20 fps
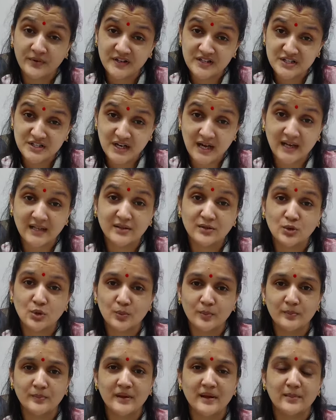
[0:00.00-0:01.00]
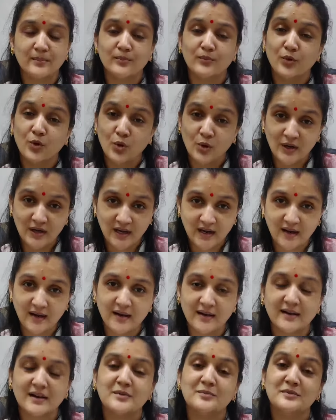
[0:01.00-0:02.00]
प्रसाद रूप में भोग
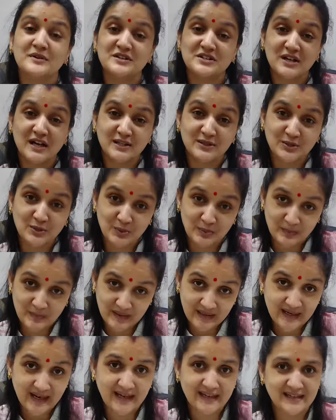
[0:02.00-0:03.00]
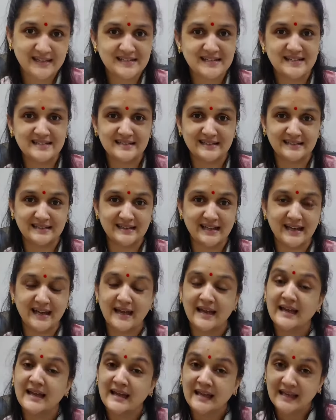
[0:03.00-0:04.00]
लगाकर प्रसाद रूप में खाया जा सकता
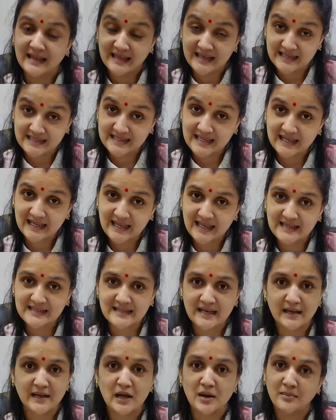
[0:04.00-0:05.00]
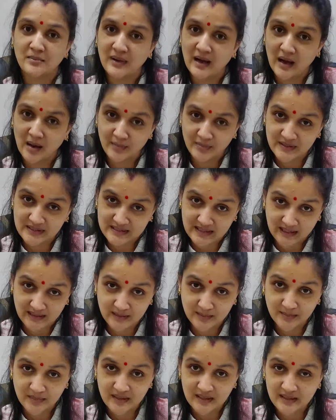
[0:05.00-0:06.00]
है इसीलिए इसका नाम
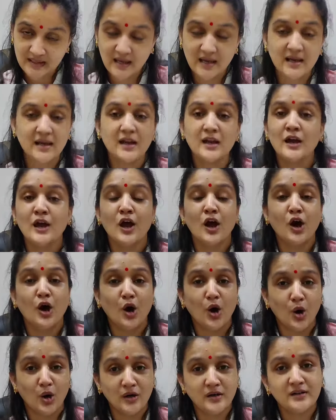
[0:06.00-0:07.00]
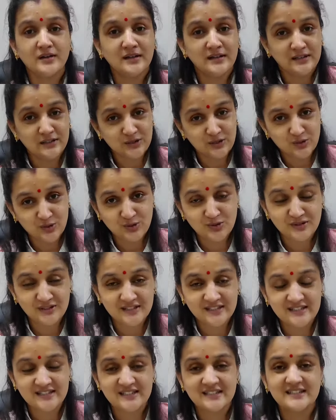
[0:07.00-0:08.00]
महाप्रसादम किया है और
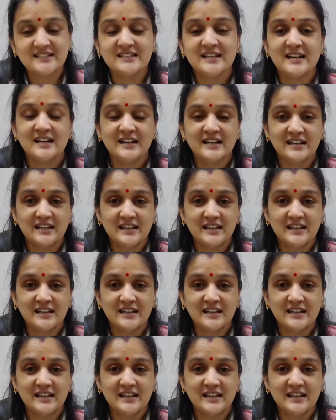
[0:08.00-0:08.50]
दूसरी चीज़